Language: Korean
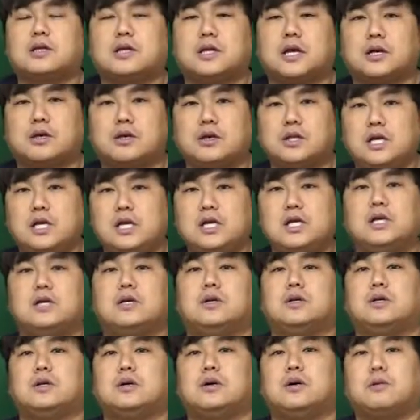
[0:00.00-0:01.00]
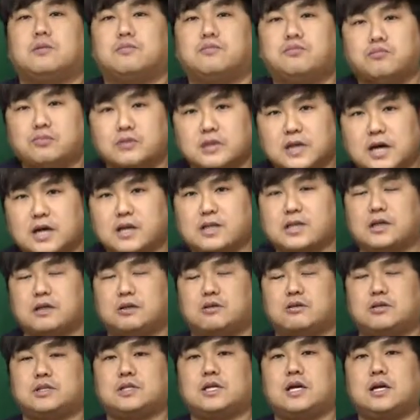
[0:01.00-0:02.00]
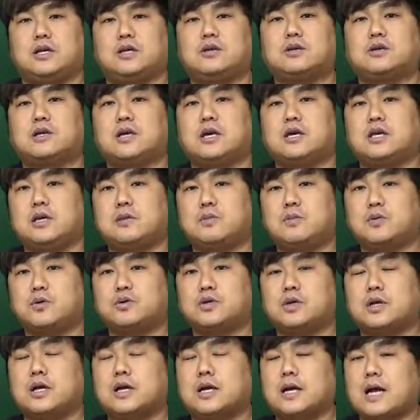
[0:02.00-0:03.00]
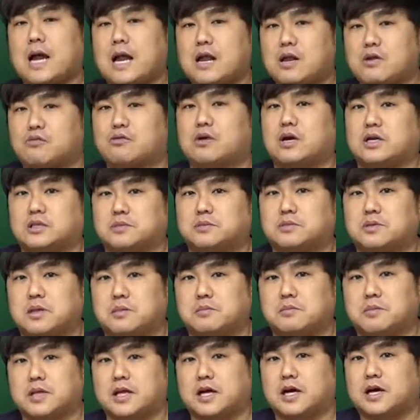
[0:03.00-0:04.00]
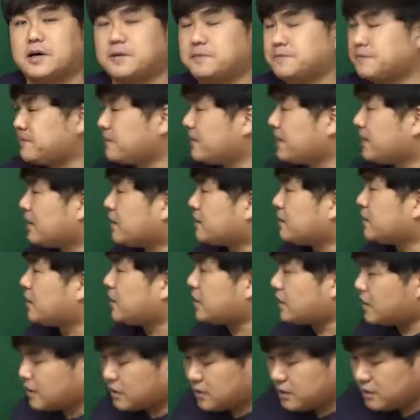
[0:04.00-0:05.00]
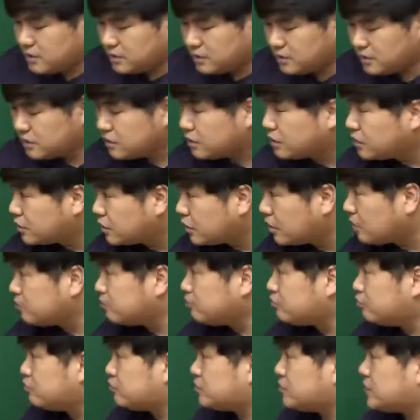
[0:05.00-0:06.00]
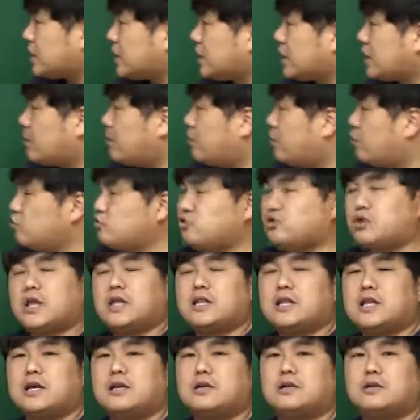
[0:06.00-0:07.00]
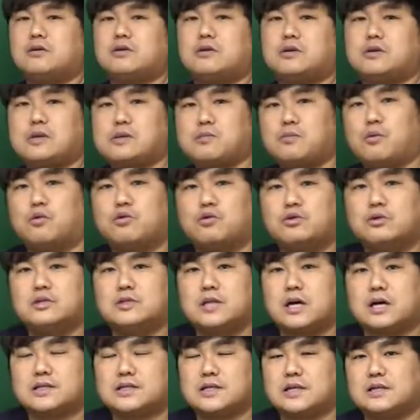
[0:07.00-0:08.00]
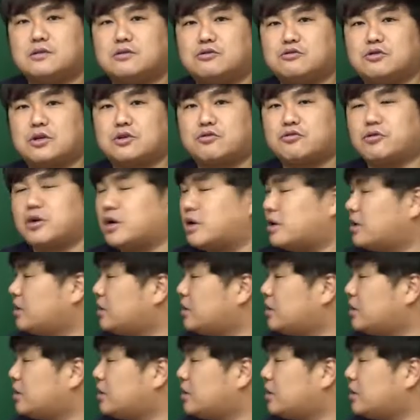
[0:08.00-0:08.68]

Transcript: 당연히 어, 부사가 되는 것이다. 이렇게 기본을 깔고 가시면 됩니다. 그러니까 어, 형부사가 모두 된다는 걸 잘 모르는 학생들도 있고요.